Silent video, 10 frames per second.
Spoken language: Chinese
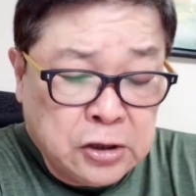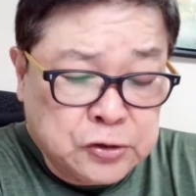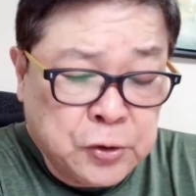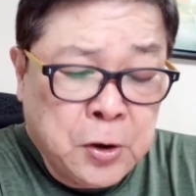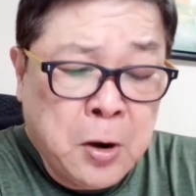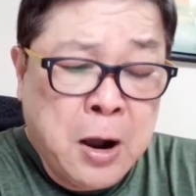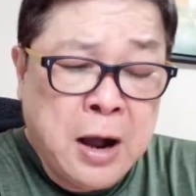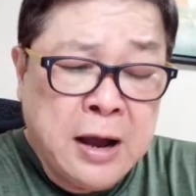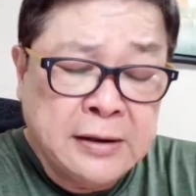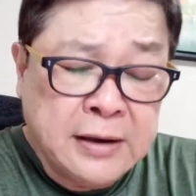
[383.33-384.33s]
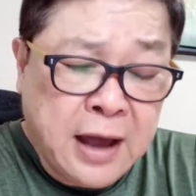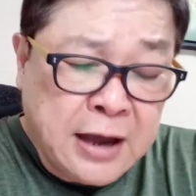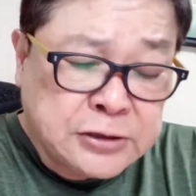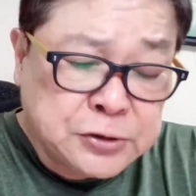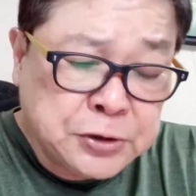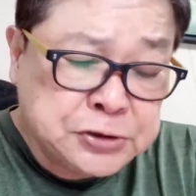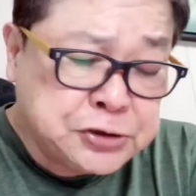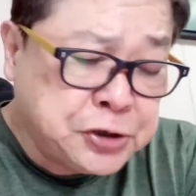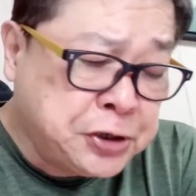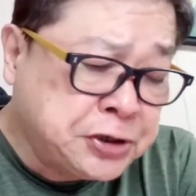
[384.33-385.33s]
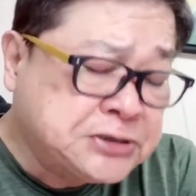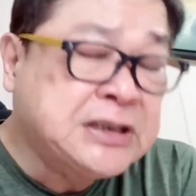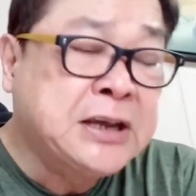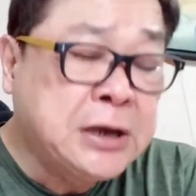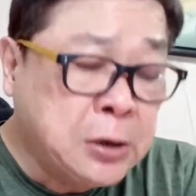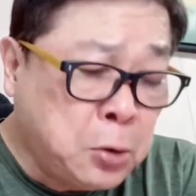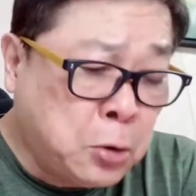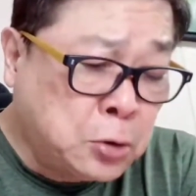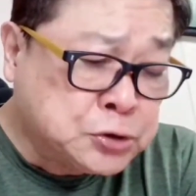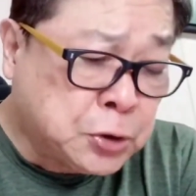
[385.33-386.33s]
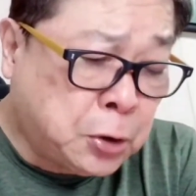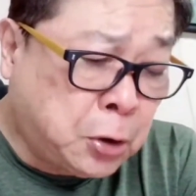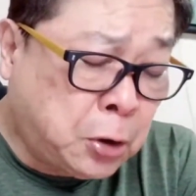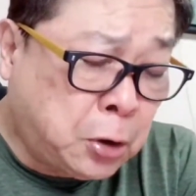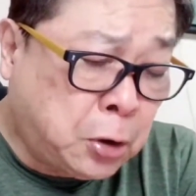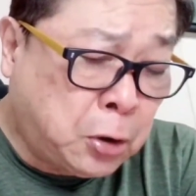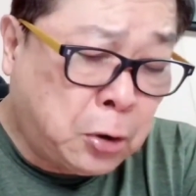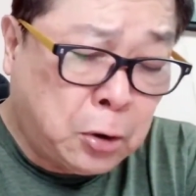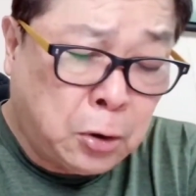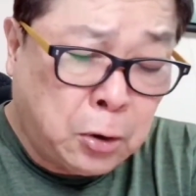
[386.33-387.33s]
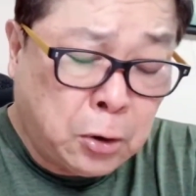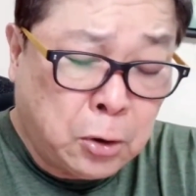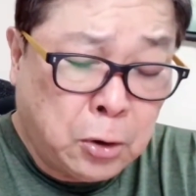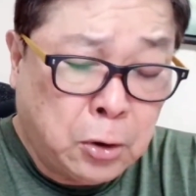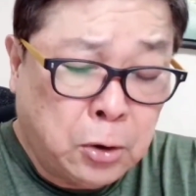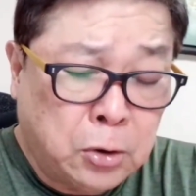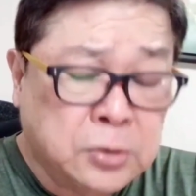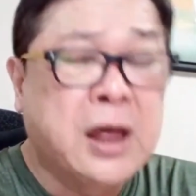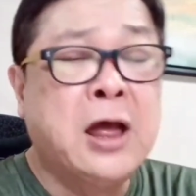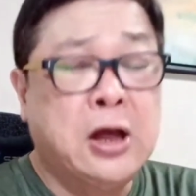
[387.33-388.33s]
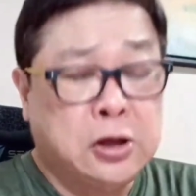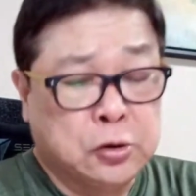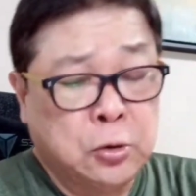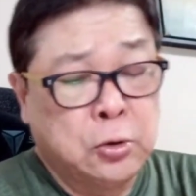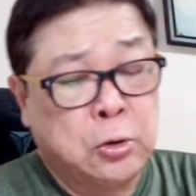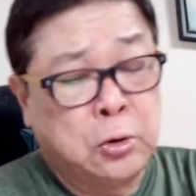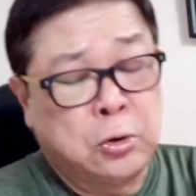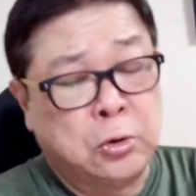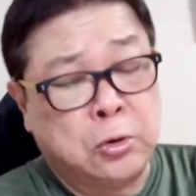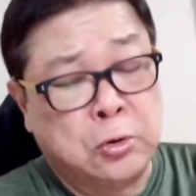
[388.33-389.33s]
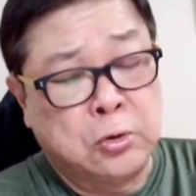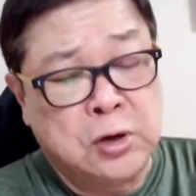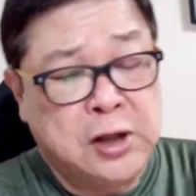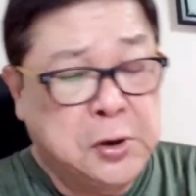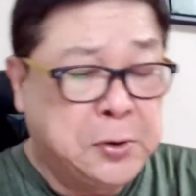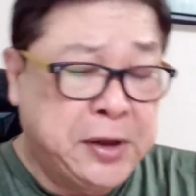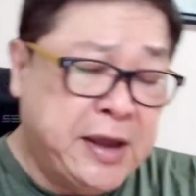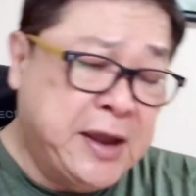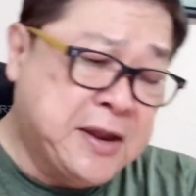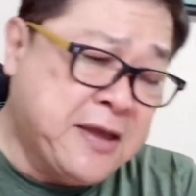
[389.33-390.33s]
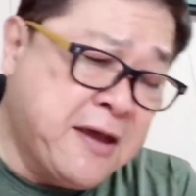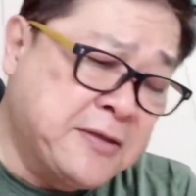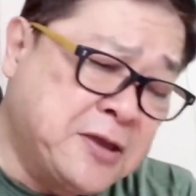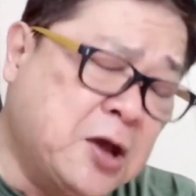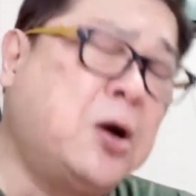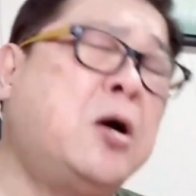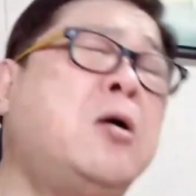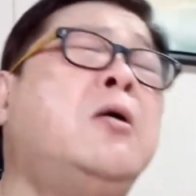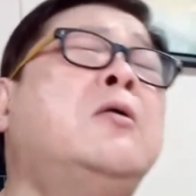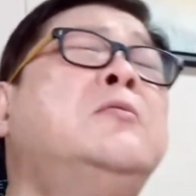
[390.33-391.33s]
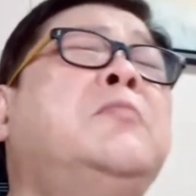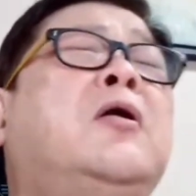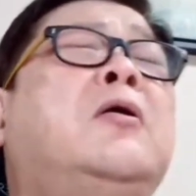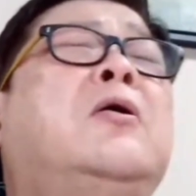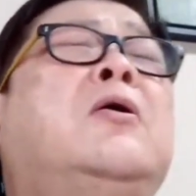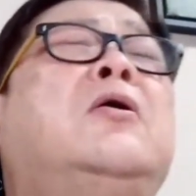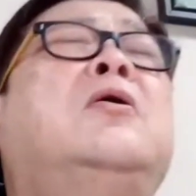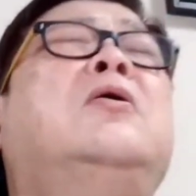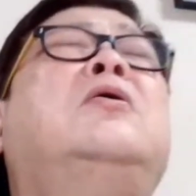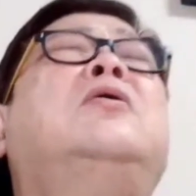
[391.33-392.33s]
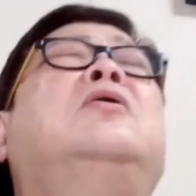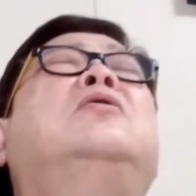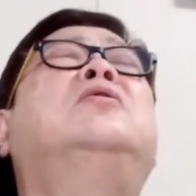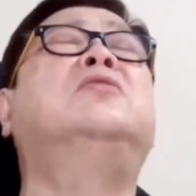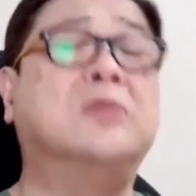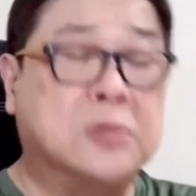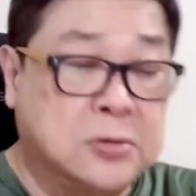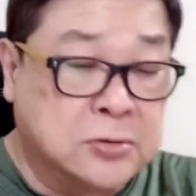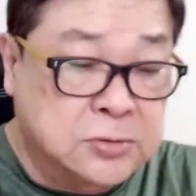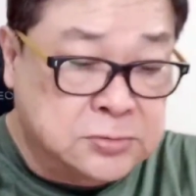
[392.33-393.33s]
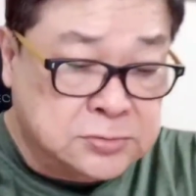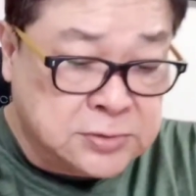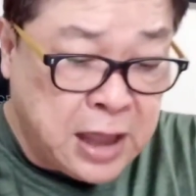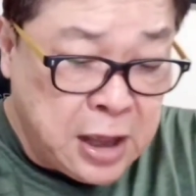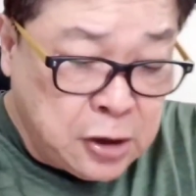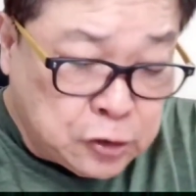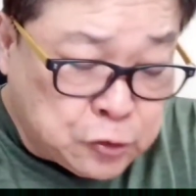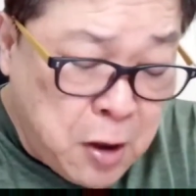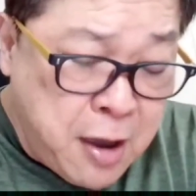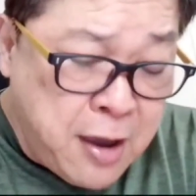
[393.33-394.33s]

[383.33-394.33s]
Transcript: 春来春去几无踪。徒留一念幽梦，谁